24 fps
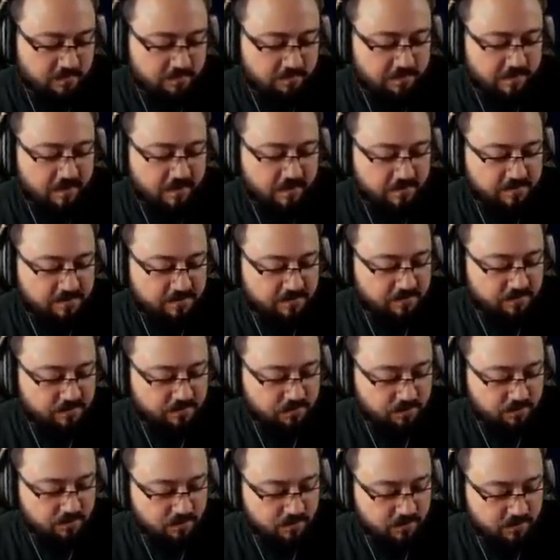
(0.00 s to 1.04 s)
Ben
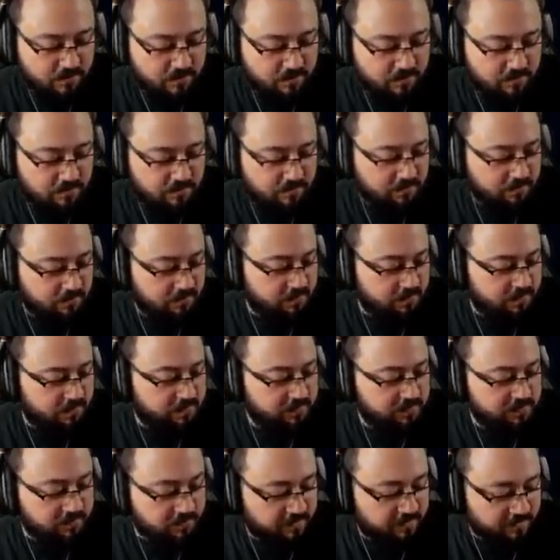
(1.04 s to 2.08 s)
açıkçası orada
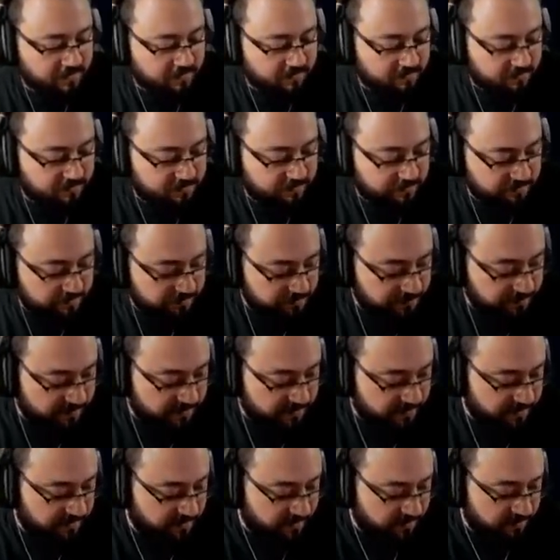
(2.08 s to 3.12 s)
insanlar
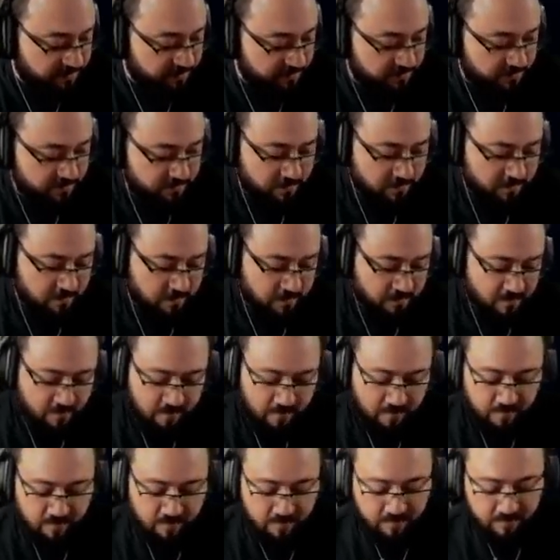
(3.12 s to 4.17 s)
çatışmadayken
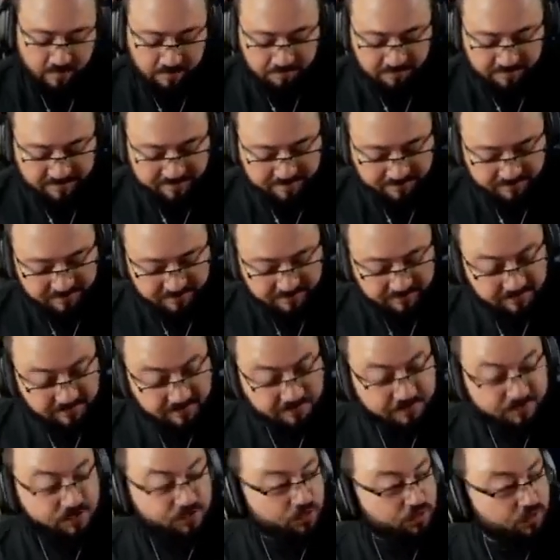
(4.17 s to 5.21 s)
bizim
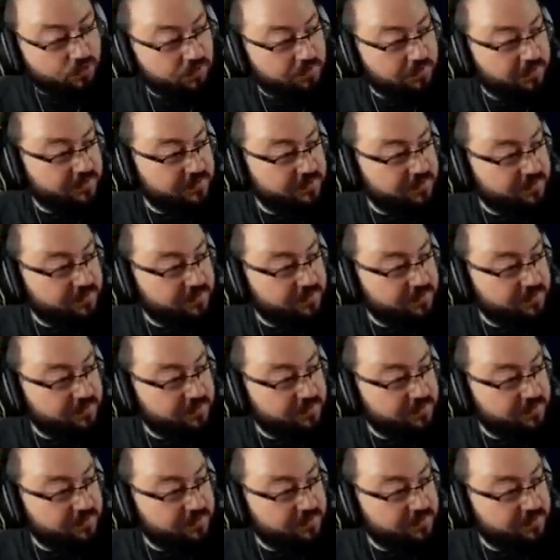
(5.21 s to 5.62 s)
sınırımızı korumak